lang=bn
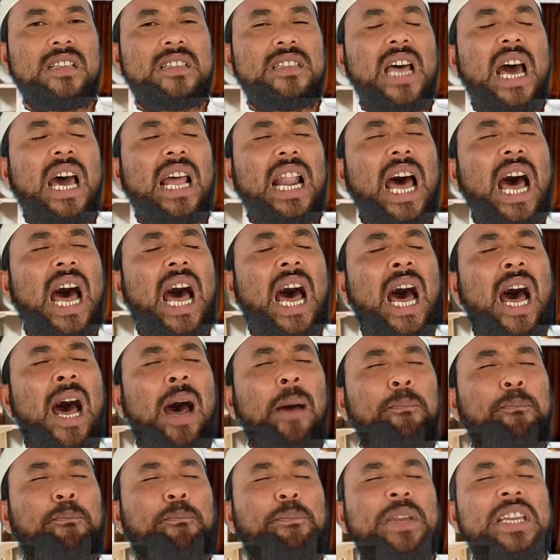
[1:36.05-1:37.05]
সারা
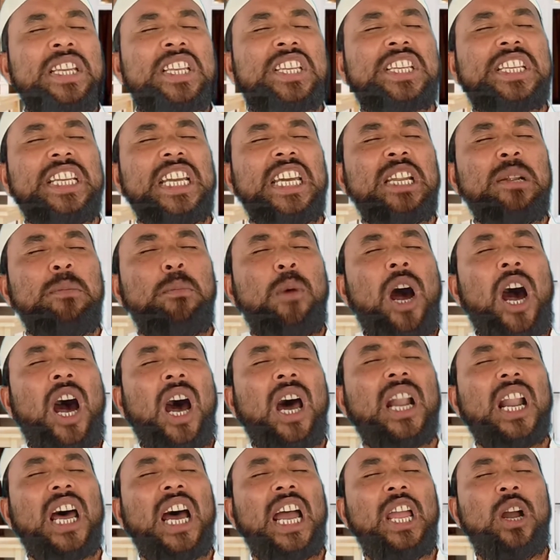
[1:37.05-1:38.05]
বিশ্বের
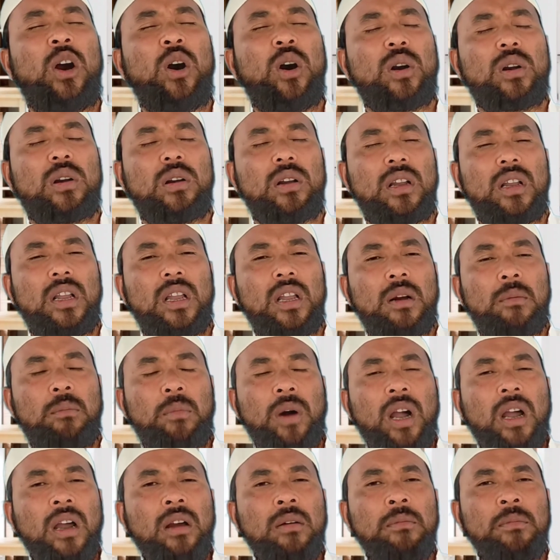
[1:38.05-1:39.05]
মহানায়ক
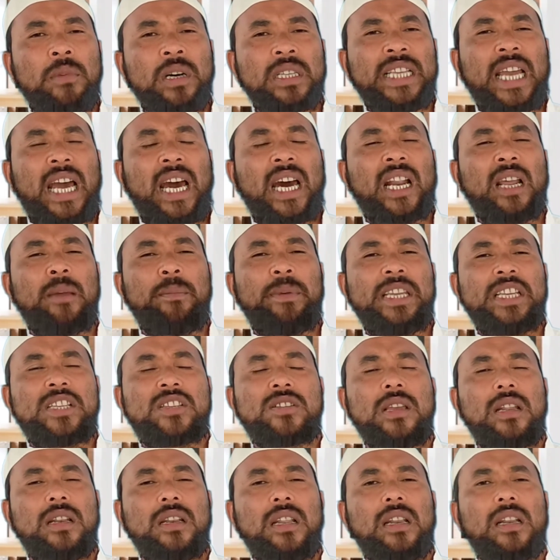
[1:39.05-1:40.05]
মোহাম্মদ আরবি
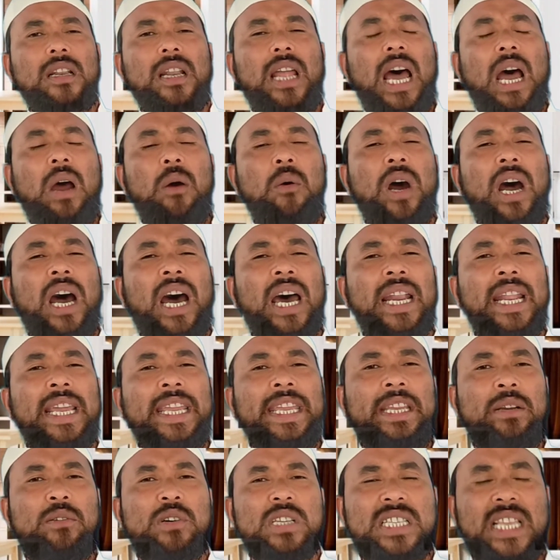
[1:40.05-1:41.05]
সাল্লাহ
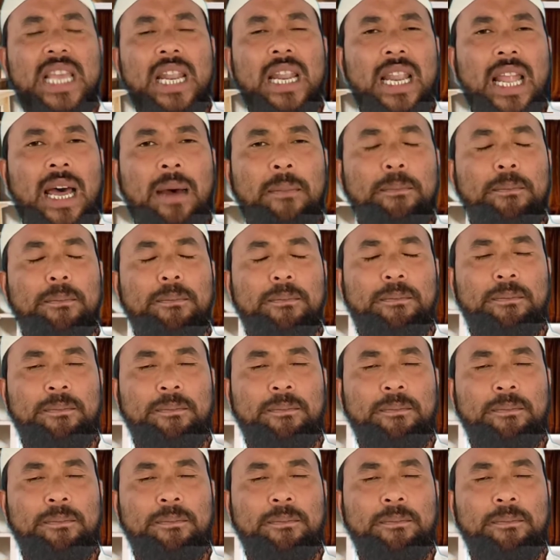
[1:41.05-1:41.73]
আলহি ওসাল্লাম